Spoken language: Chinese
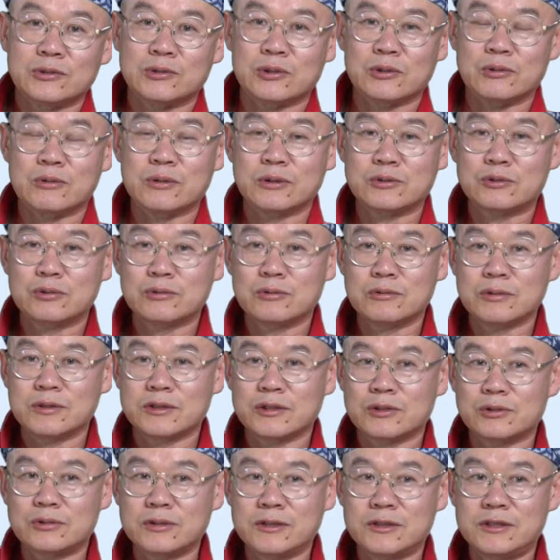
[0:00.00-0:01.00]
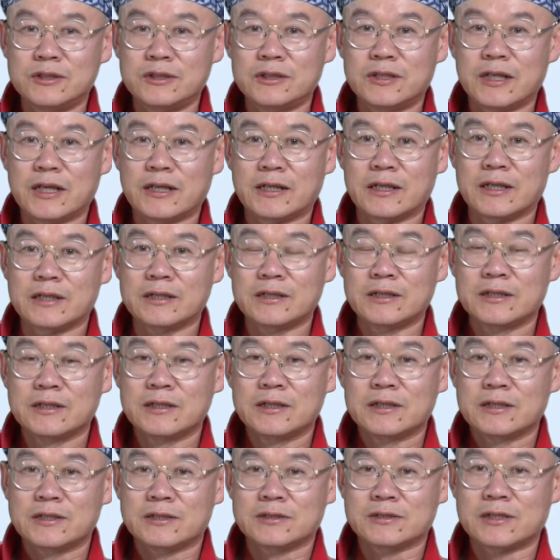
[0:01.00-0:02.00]
走过中国的最低点呢，
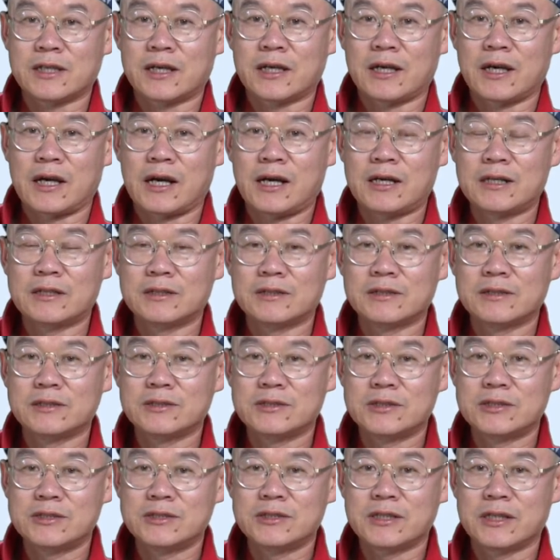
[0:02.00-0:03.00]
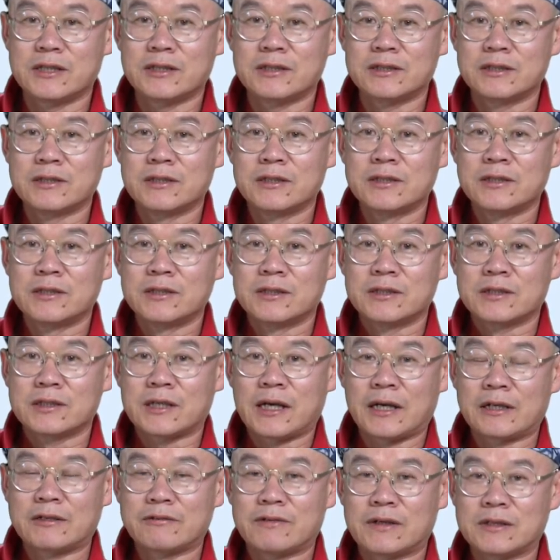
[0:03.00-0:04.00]
是在二零零七年，
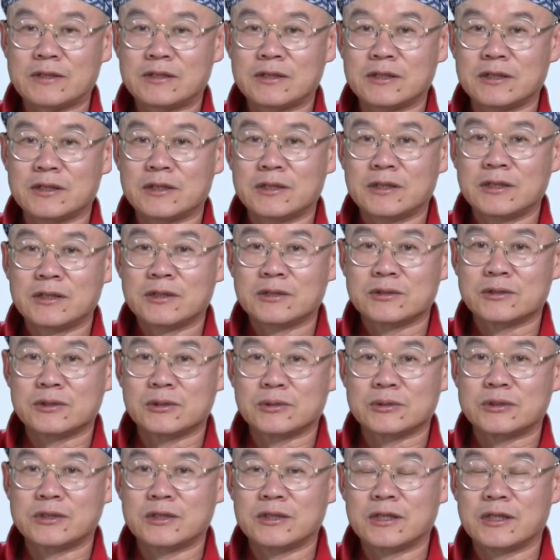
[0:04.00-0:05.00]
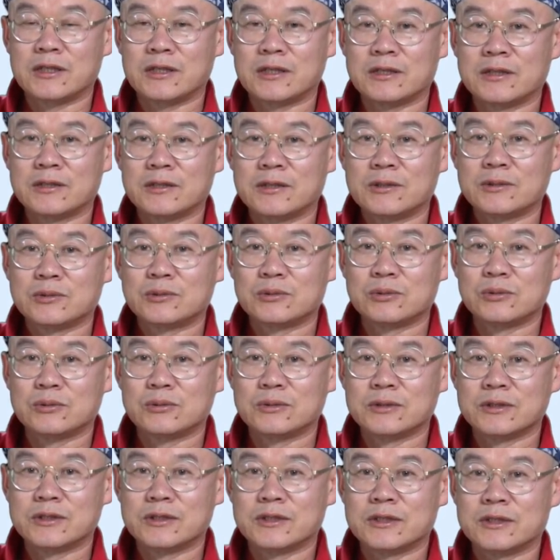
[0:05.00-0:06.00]
开着房车走进了中
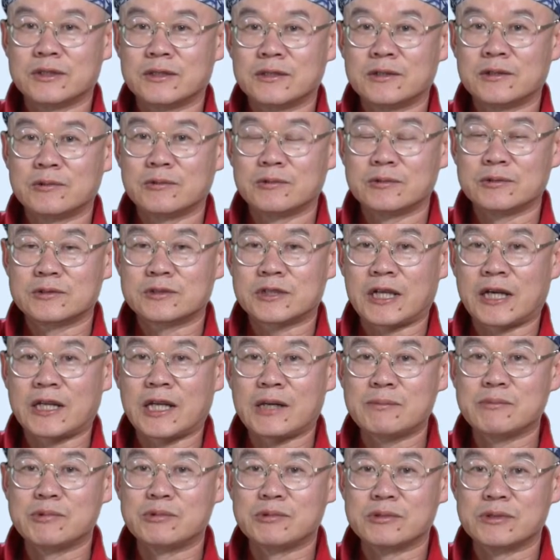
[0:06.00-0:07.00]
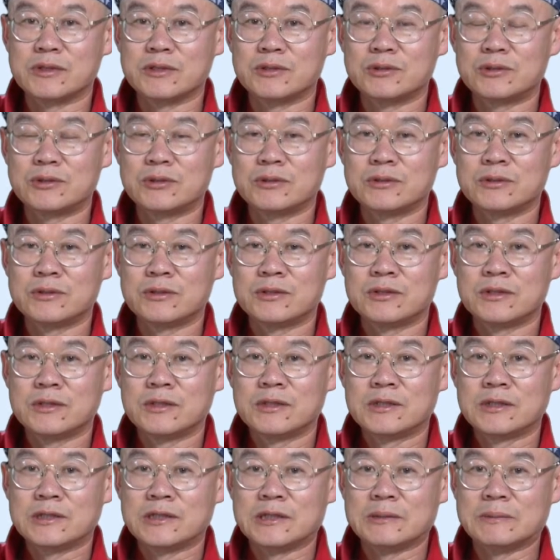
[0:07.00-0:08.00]
国的柴达木无人区。
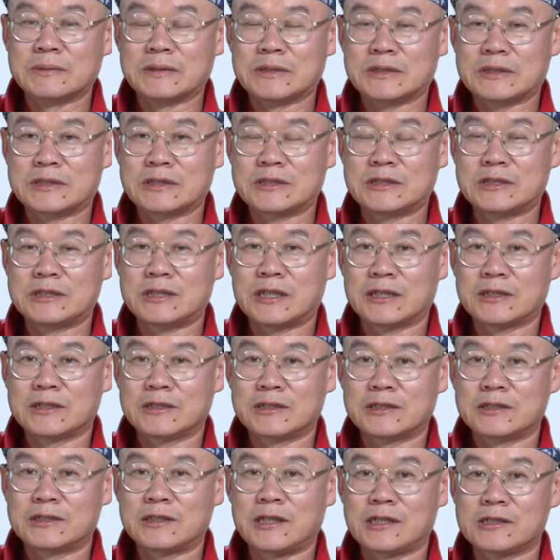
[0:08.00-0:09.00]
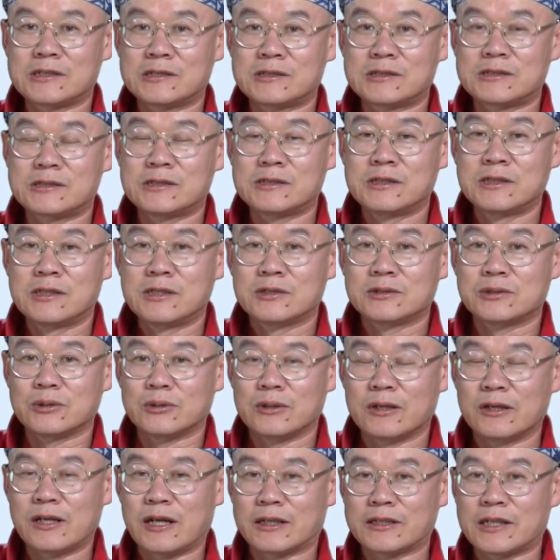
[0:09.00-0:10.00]
那么实际上当时
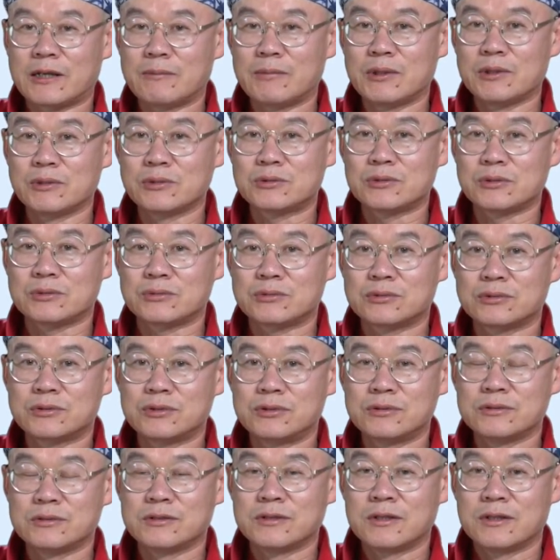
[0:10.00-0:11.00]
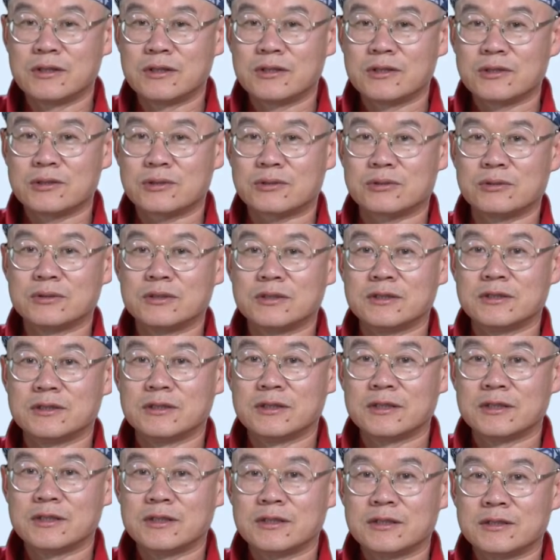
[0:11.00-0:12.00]
走了两天没有走出去，所以
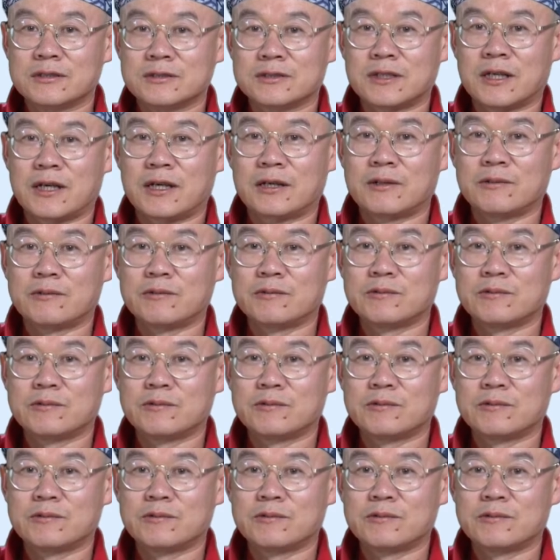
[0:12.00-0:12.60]
在